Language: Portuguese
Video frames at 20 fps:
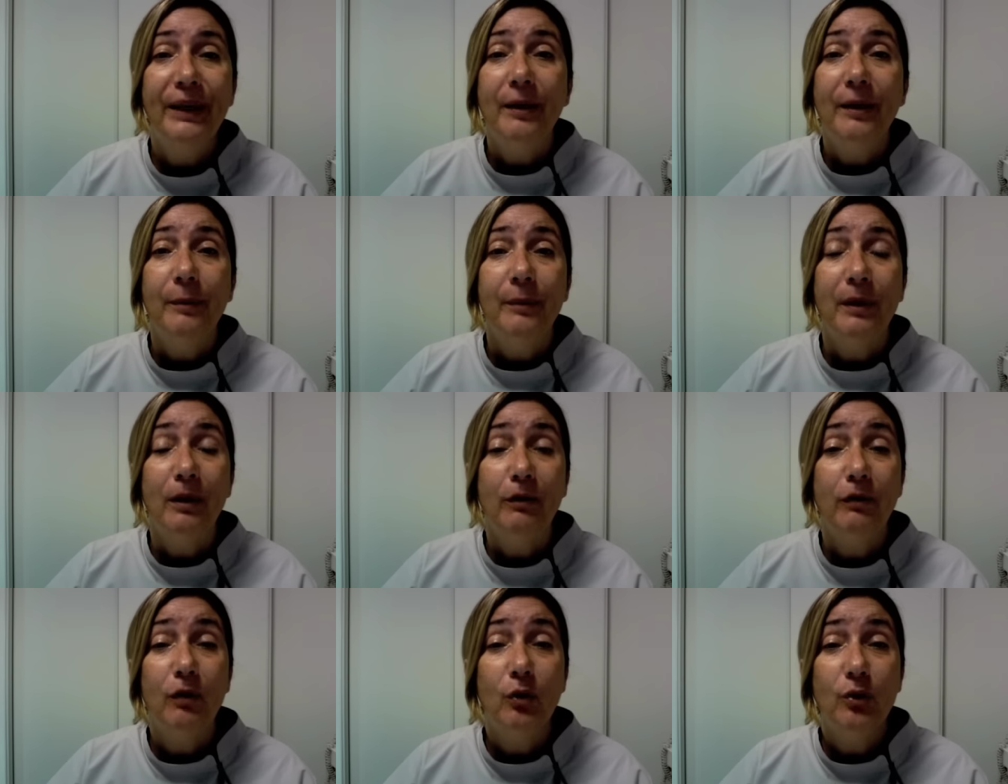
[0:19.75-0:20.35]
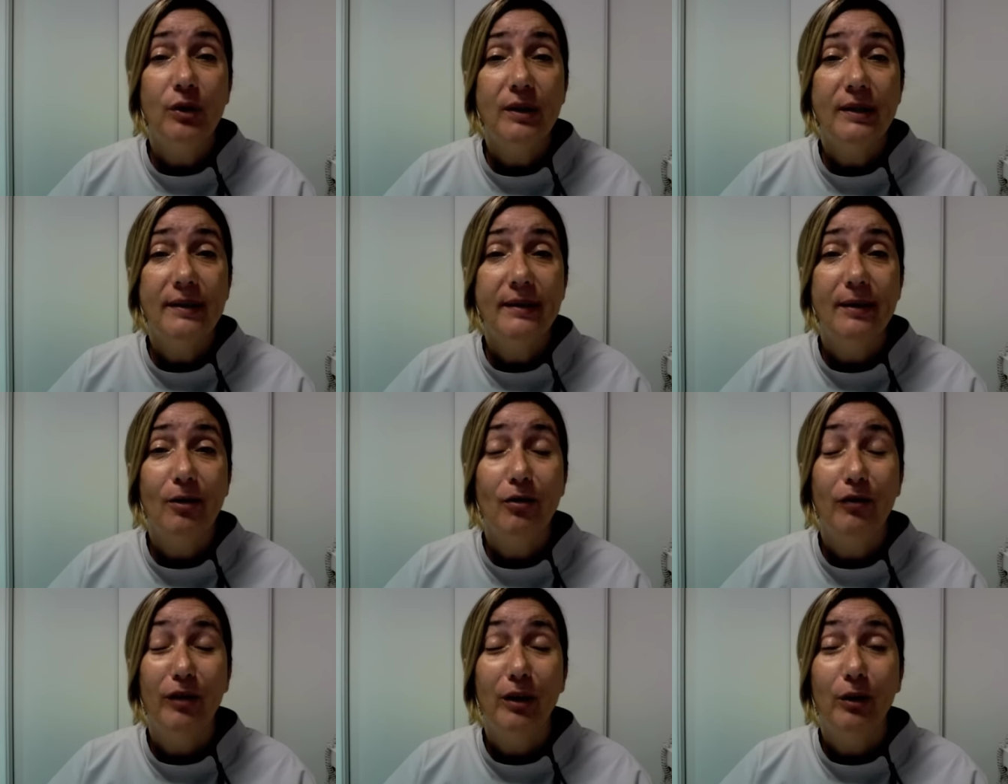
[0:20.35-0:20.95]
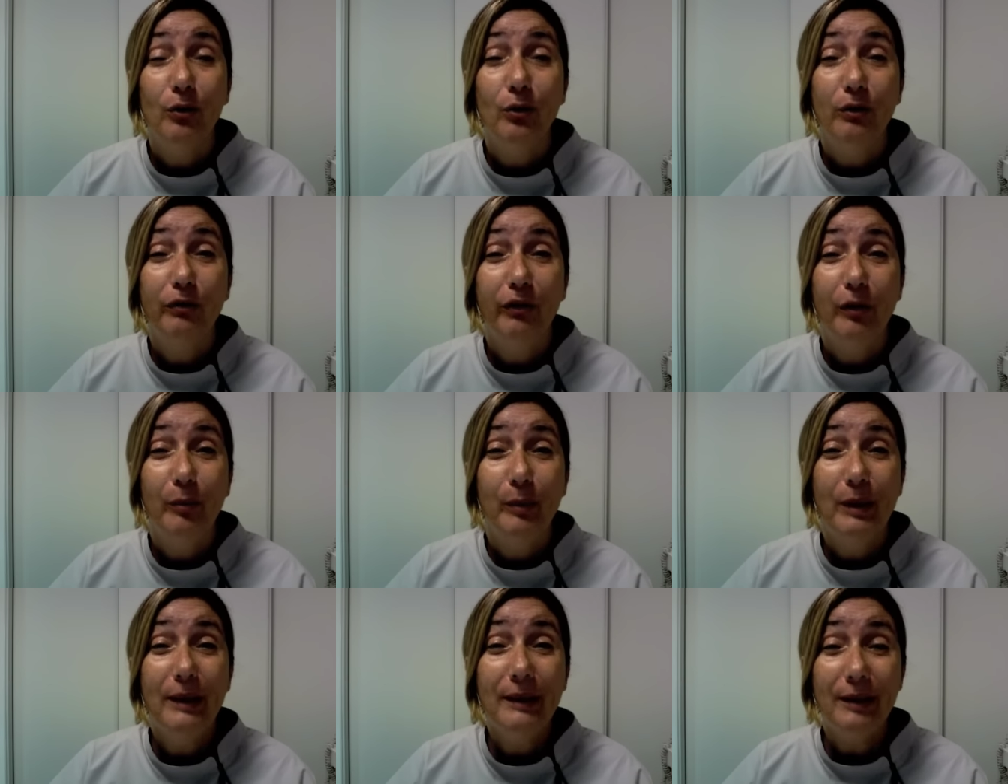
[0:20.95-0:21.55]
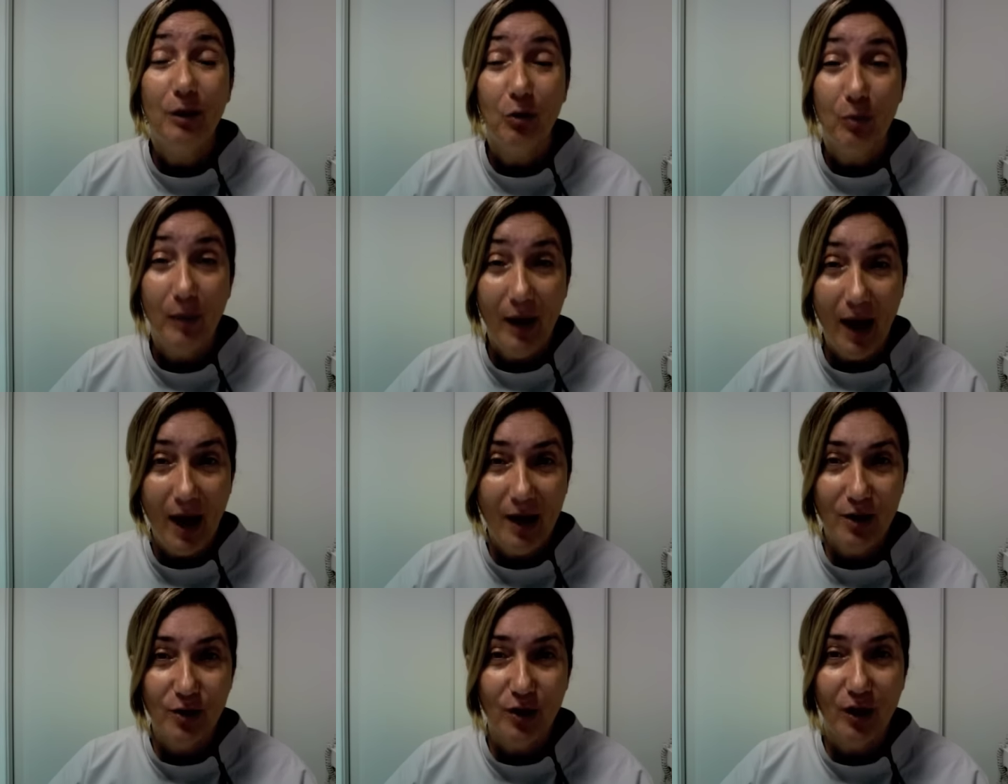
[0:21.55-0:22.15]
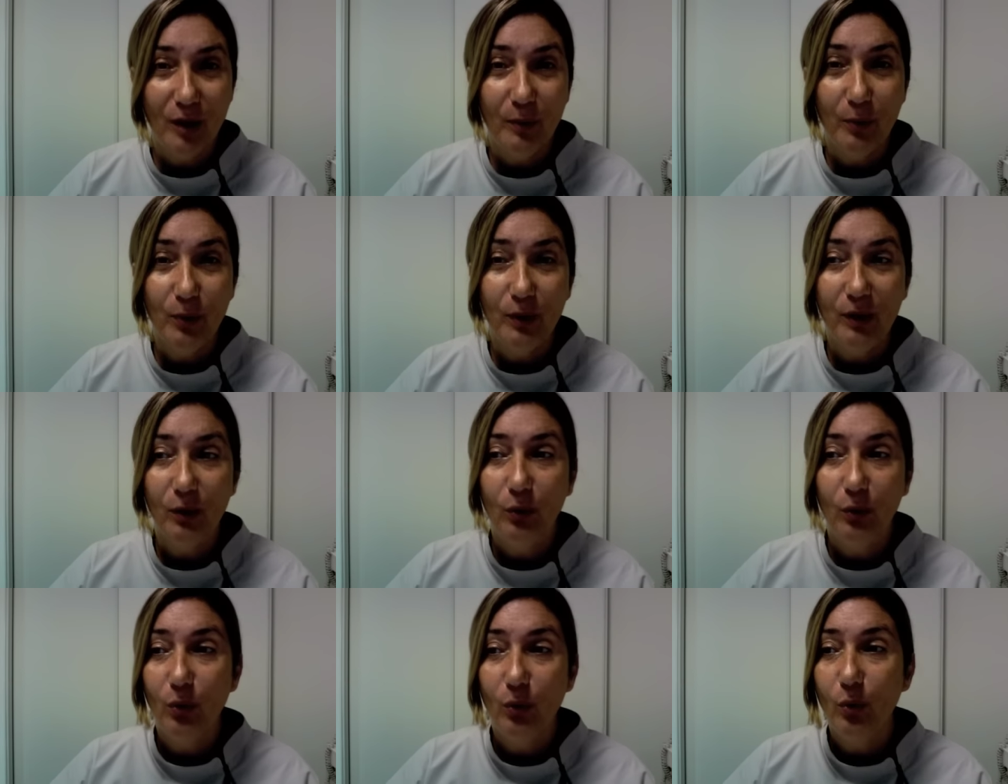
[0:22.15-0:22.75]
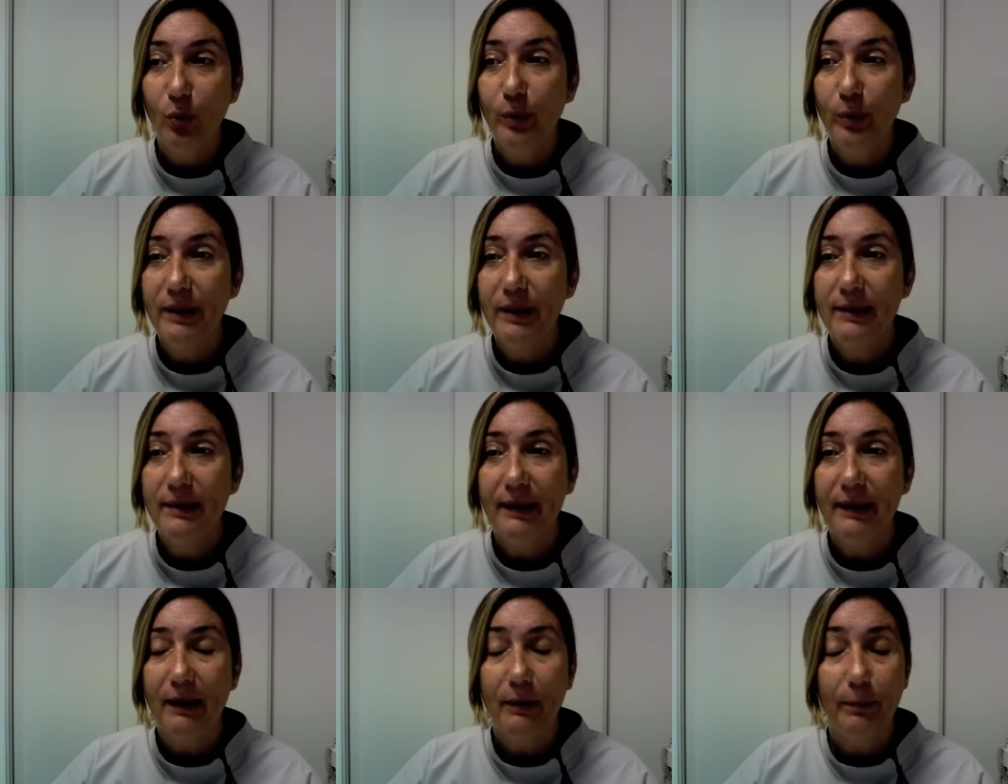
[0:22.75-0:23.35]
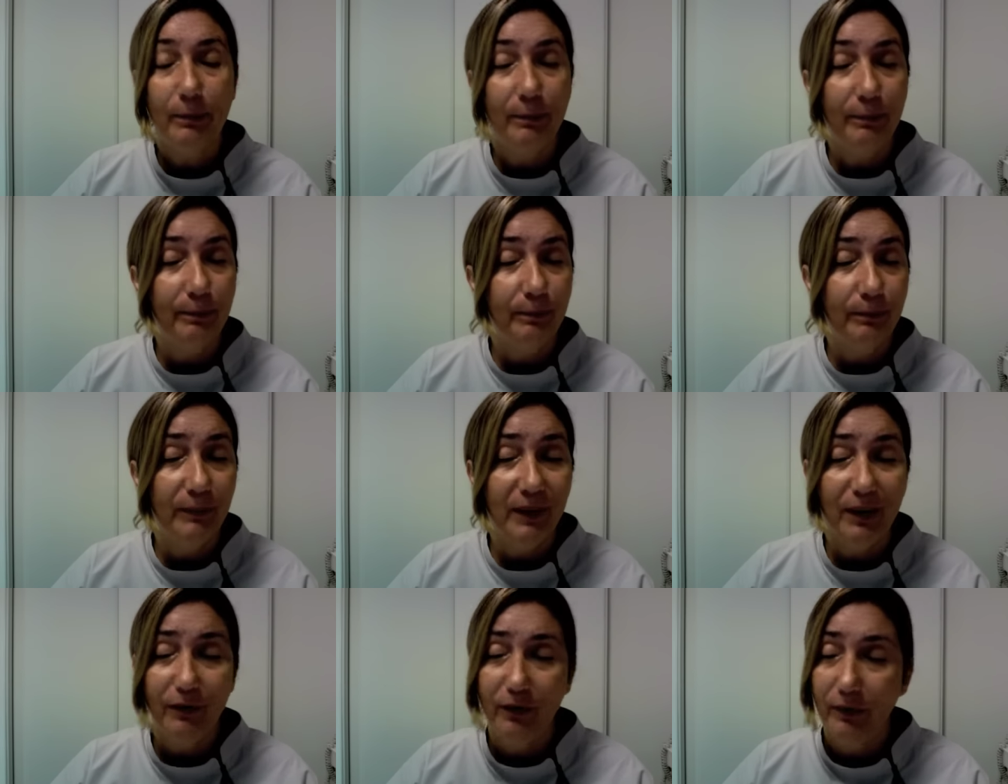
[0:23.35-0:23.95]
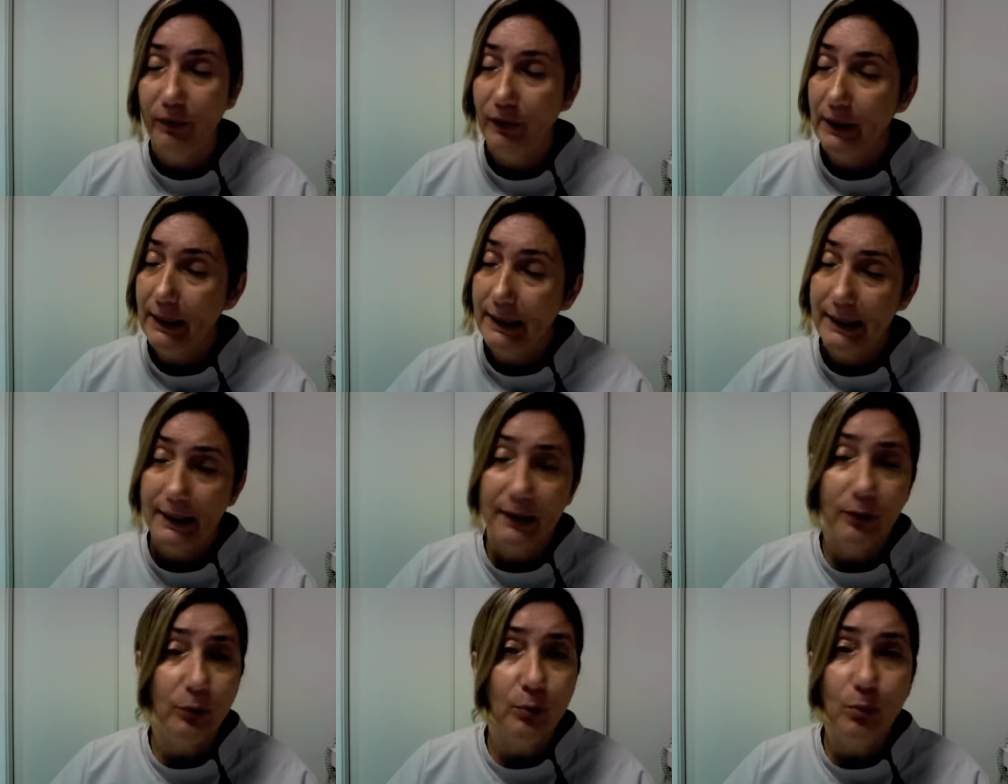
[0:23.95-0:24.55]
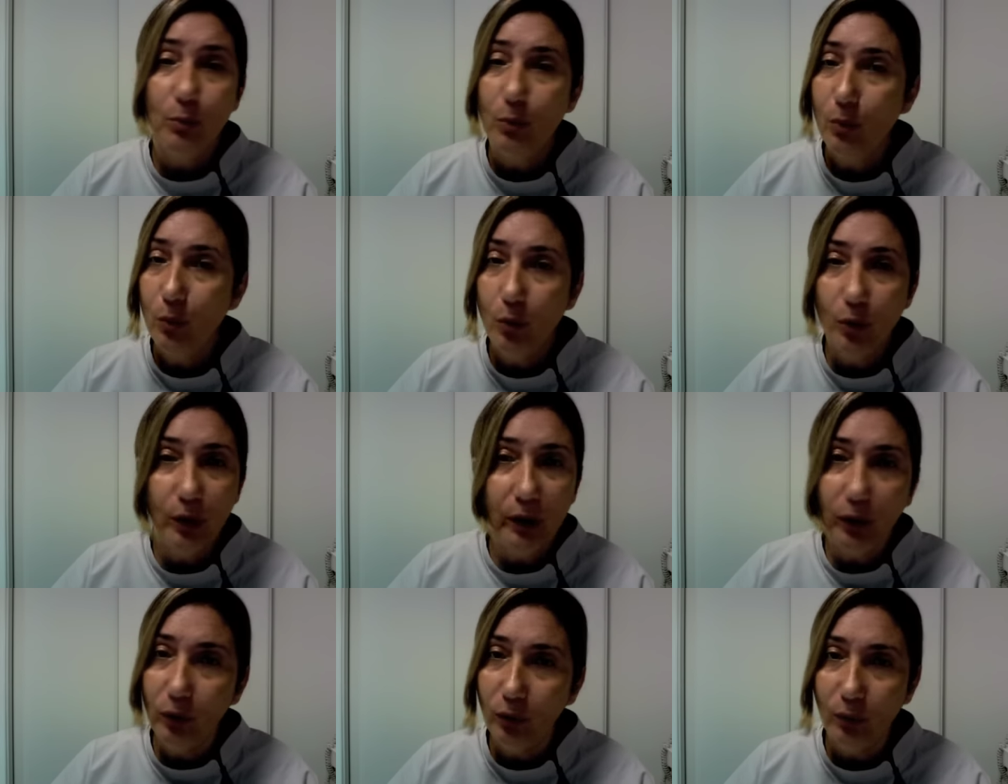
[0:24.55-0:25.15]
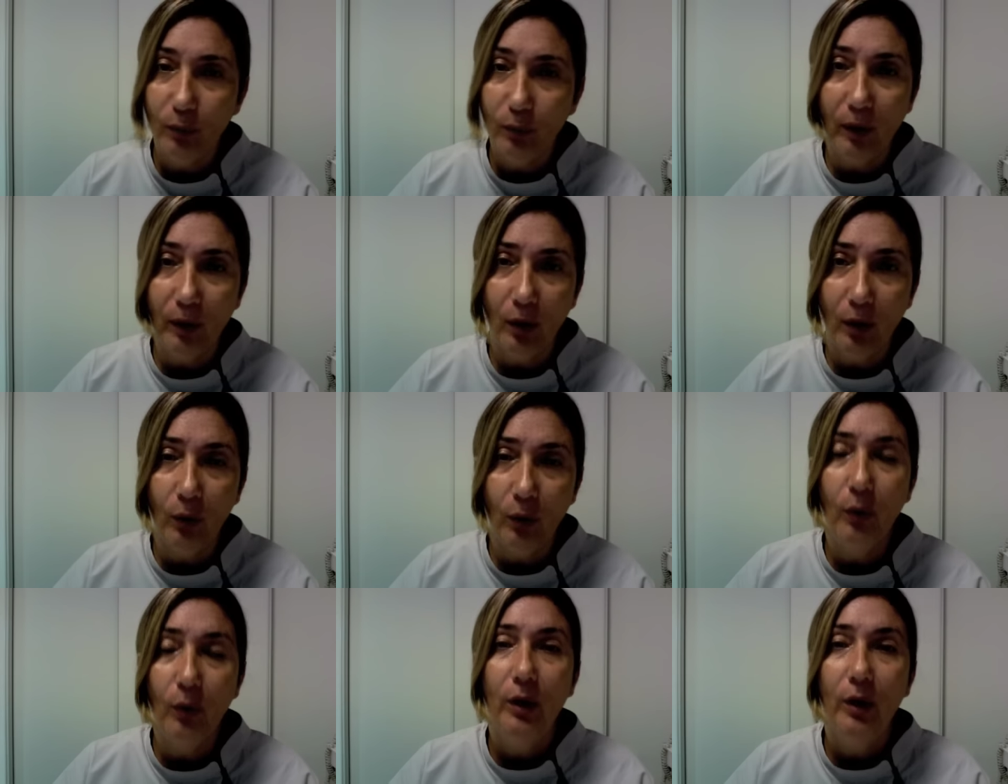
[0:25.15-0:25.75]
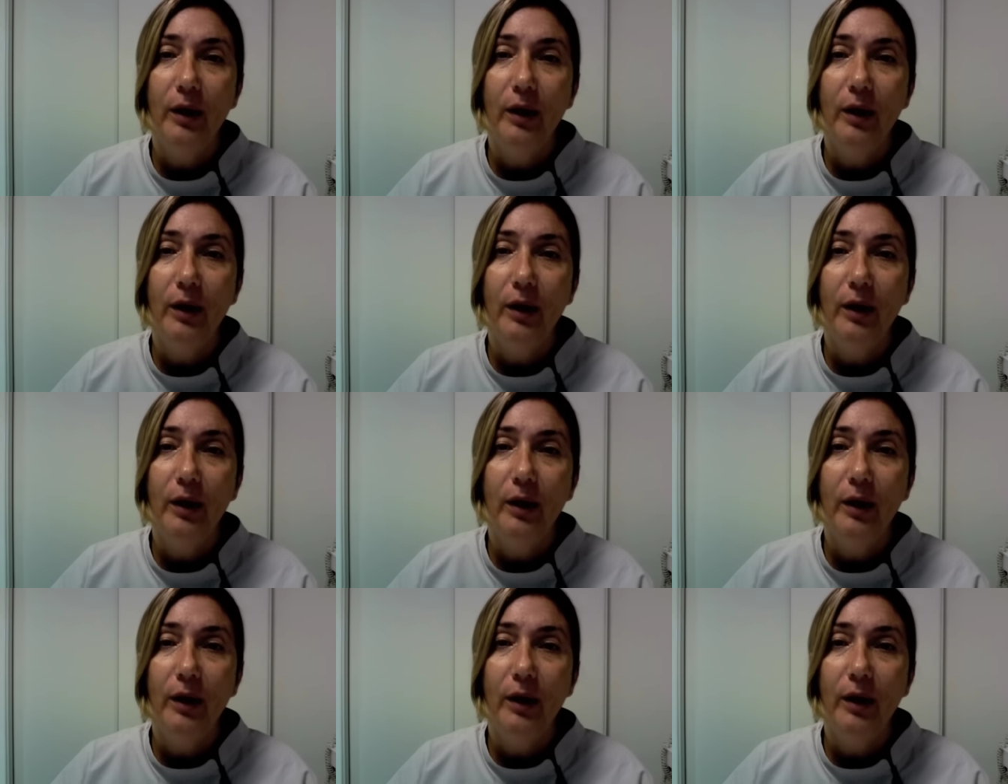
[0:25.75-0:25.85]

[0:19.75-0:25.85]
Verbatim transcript: Minha volta de Salvador foi bem traumática, porque o Rubens estava tá, passando muito mal